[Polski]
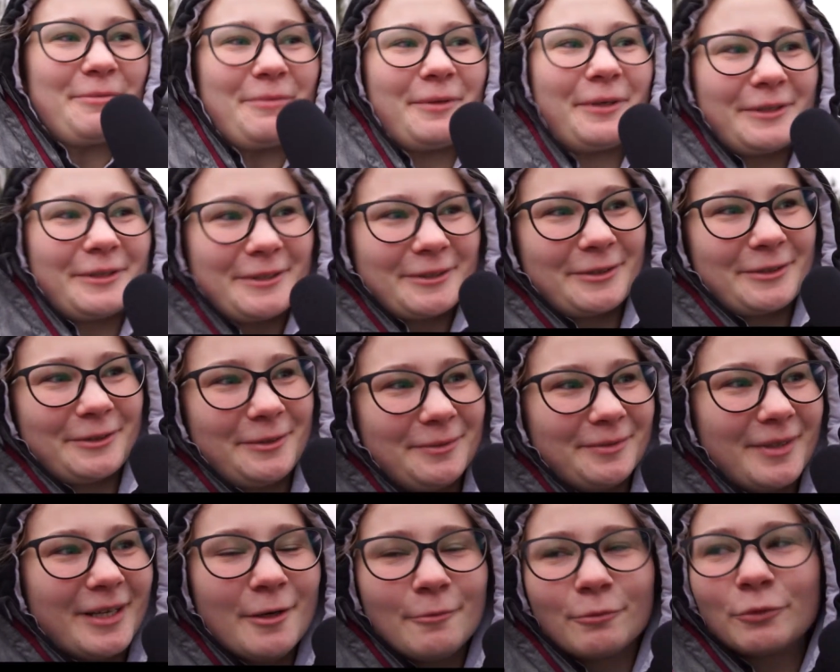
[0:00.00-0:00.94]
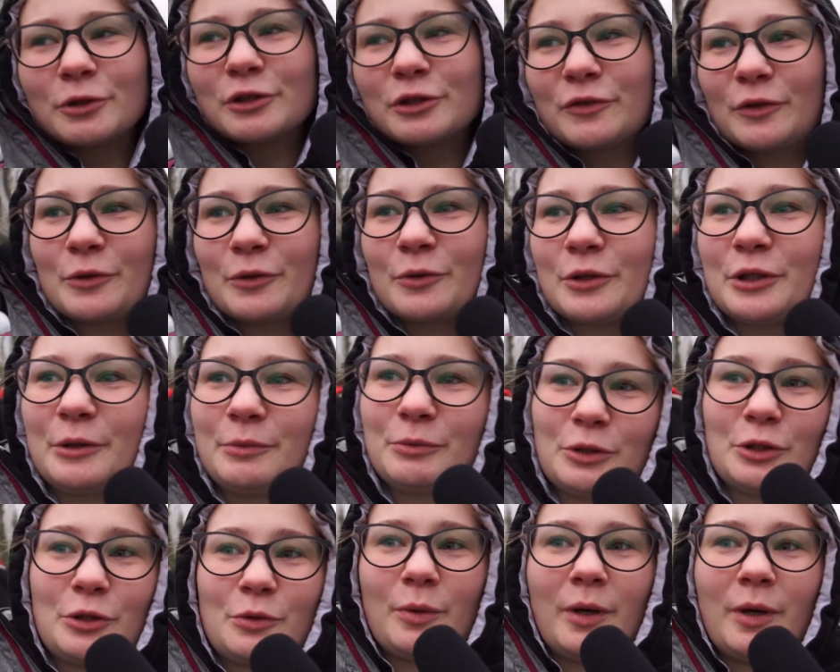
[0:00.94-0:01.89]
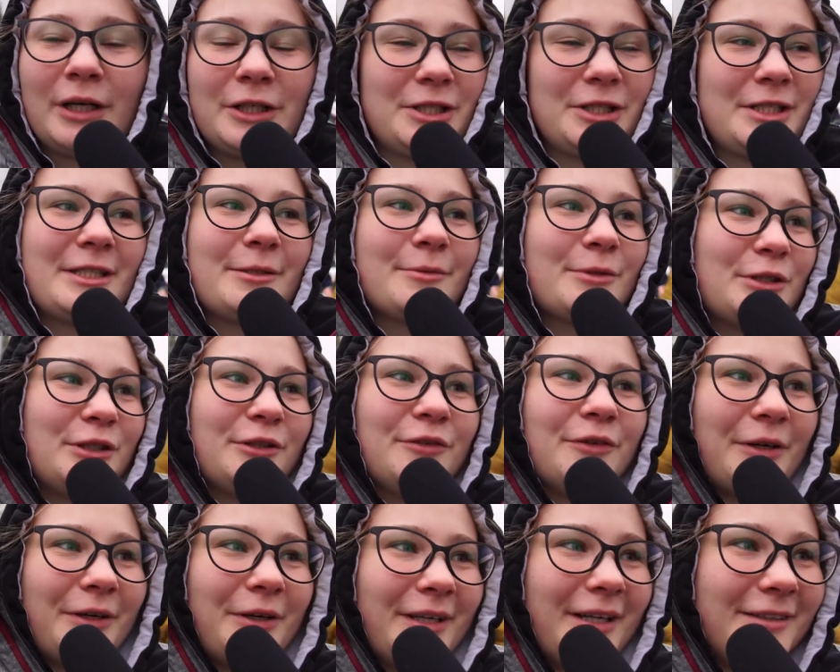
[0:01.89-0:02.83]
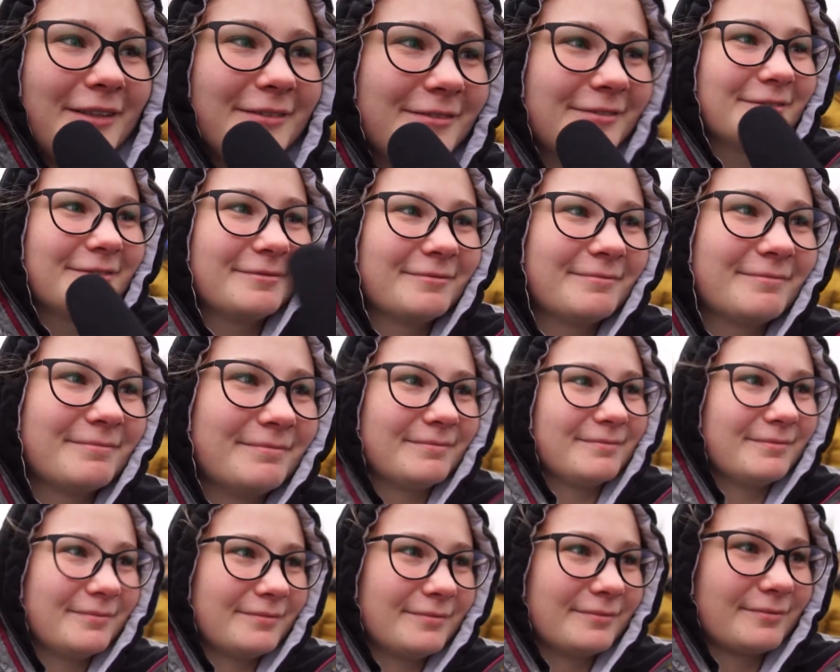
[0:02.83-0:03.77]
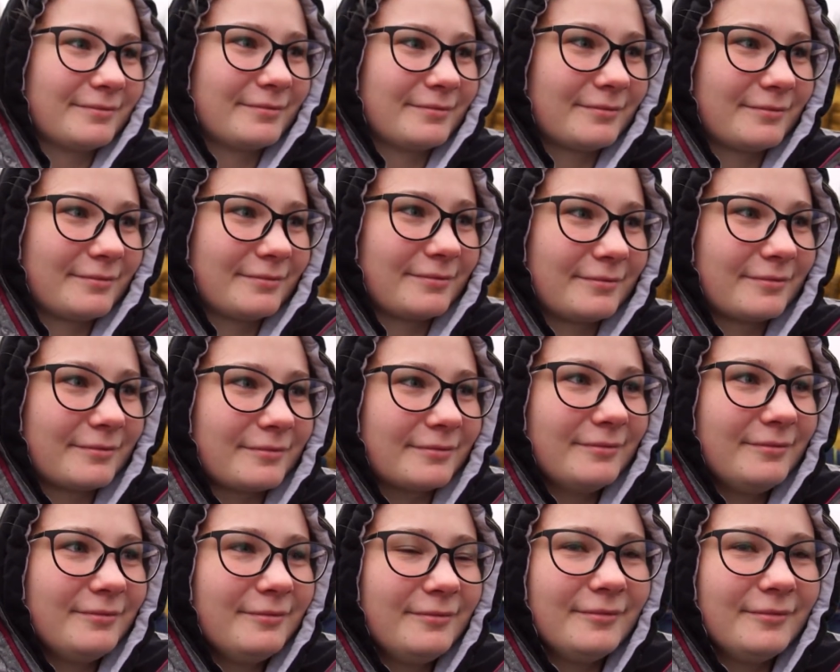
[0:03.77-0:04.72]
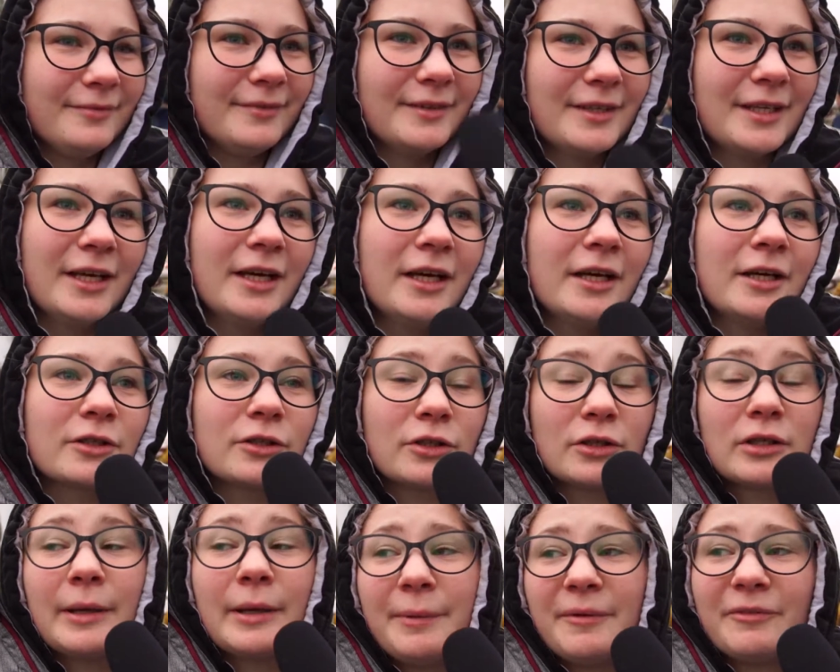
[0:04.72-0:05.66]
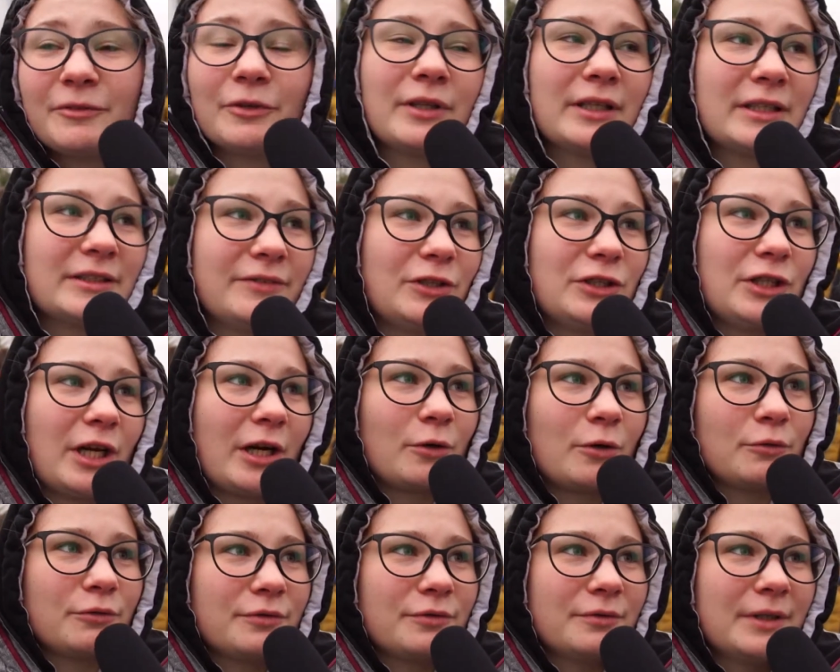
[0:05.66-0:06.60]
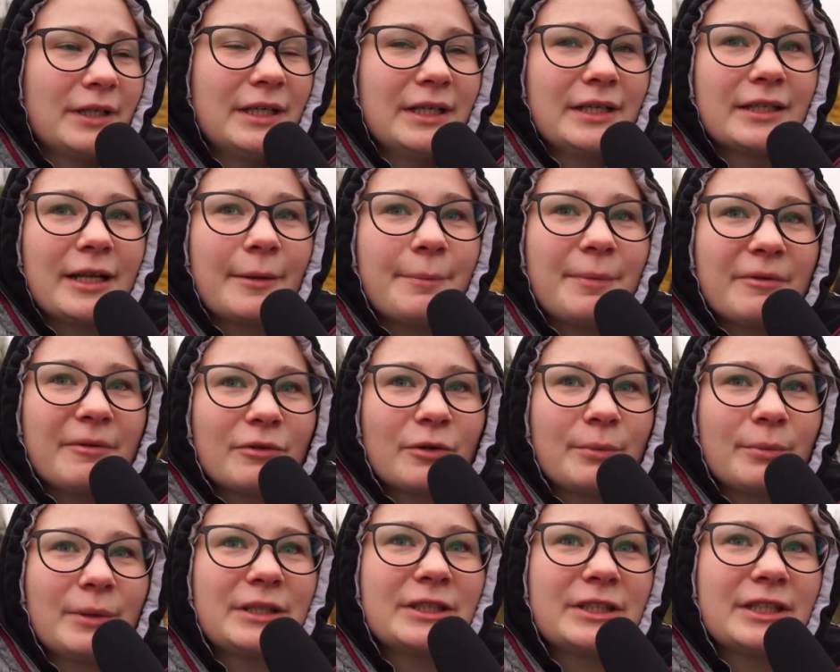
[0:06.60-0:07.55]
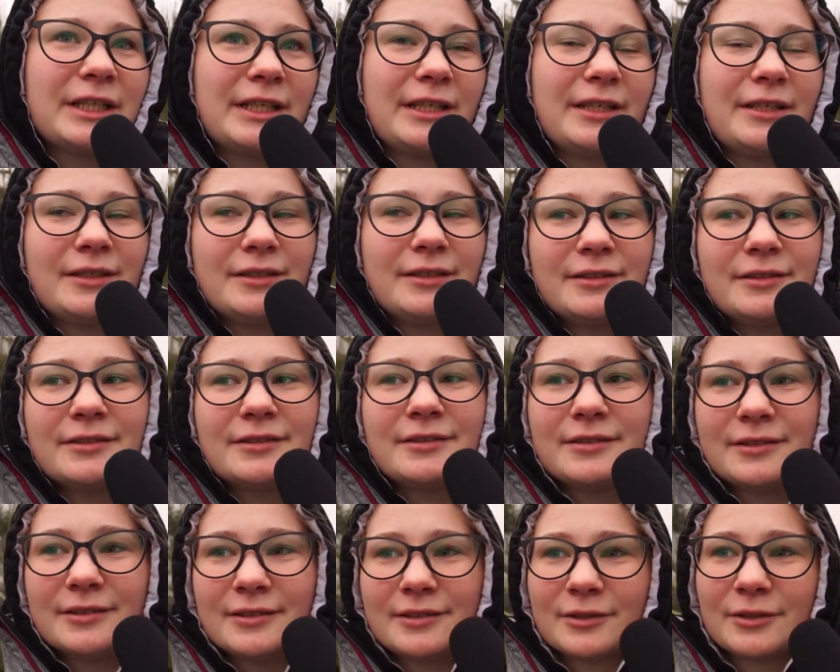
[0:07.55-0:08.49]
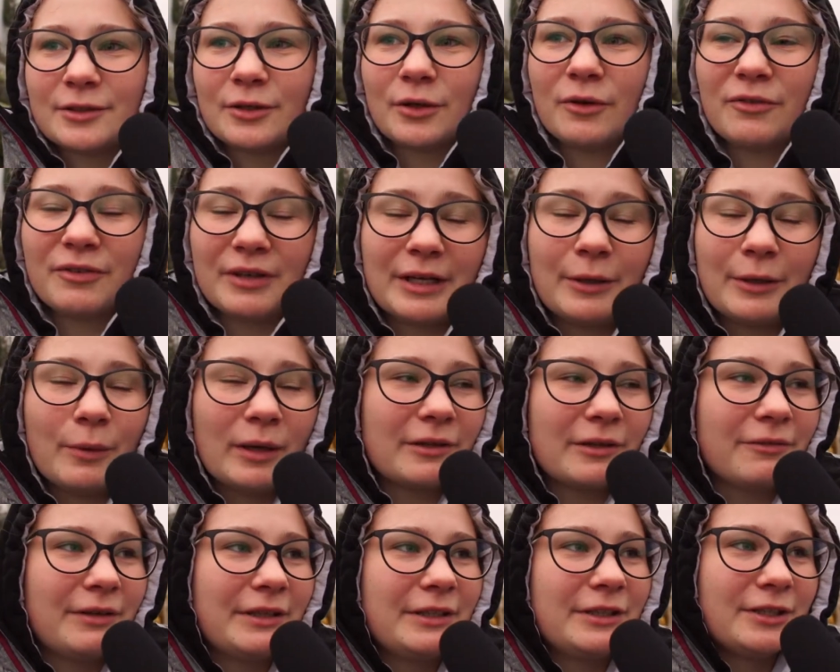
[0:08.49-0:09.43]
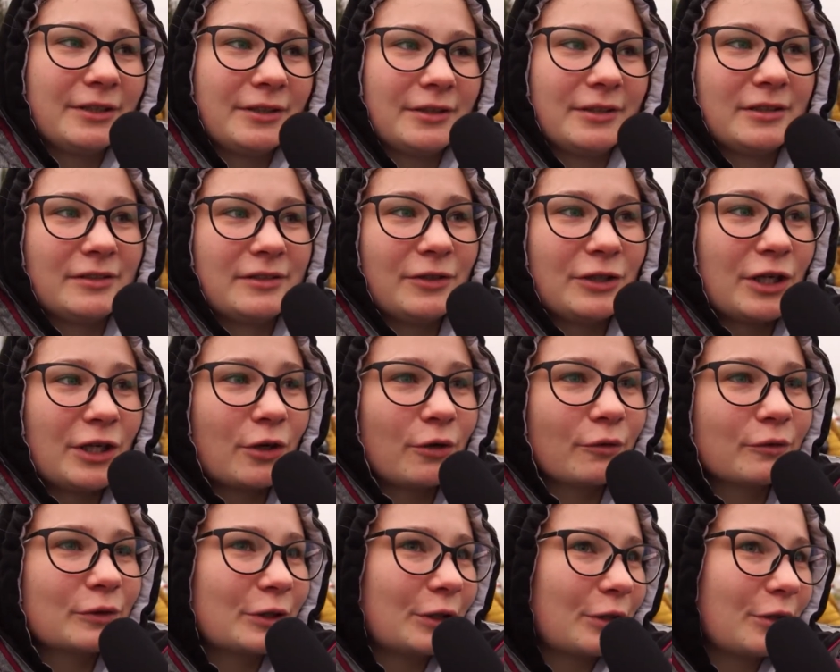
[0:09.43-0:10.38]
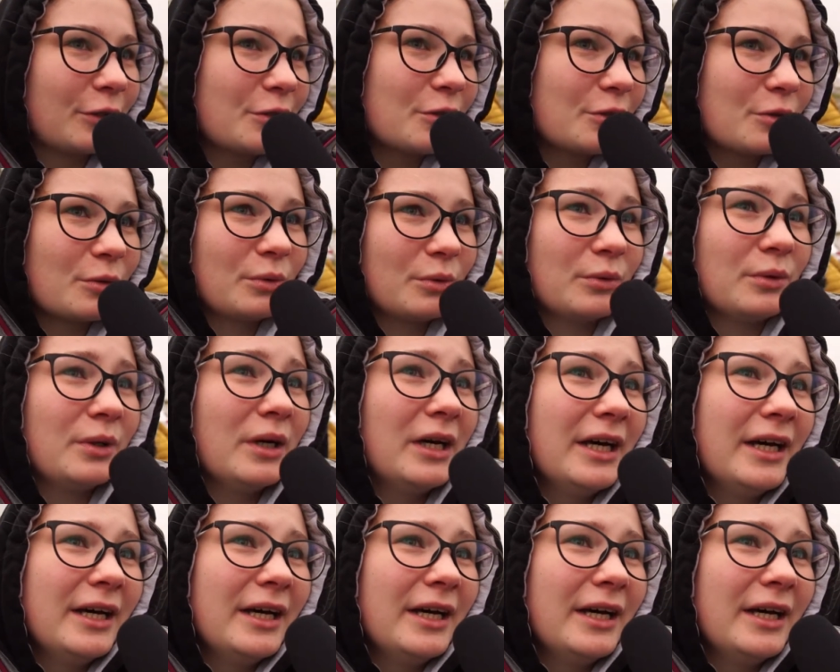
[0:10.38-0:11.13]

prostu. Mnóstwo ludzi przyszło, aż jestem zdziwiona. A jakie korzyści z takiej akcji? No na pewno dla zwierzaków. Na pewno będzie y, o wiele łatwiej y, zwierzakom w schronisku.